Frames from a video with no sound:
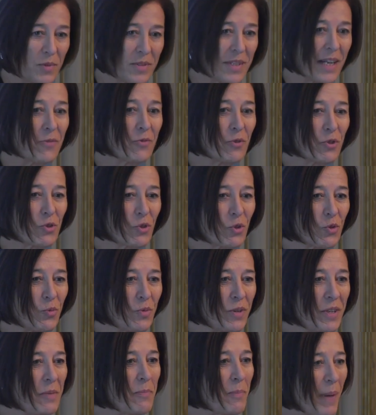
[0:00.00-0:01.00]
celle
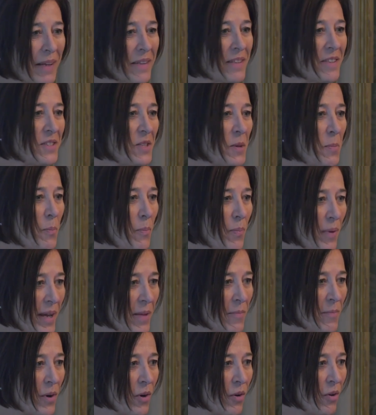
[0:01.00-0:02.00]
d'aujourd'hui participe
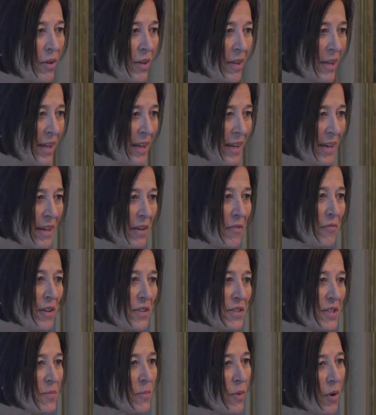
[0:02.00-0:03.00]
pleinement,
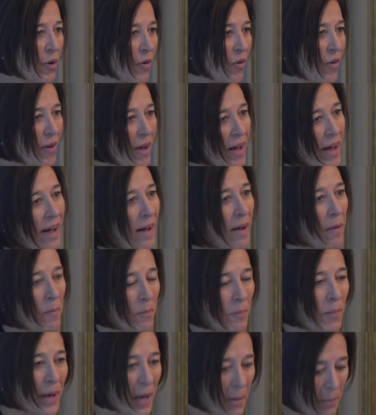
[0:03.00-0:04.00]
effectivement, à
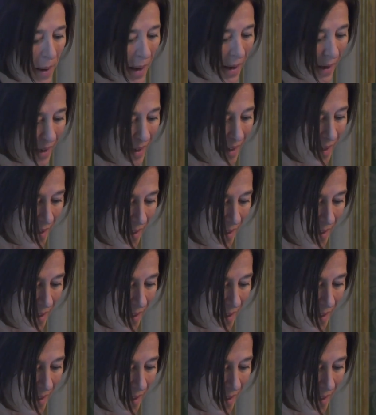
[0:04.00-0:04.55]
préparer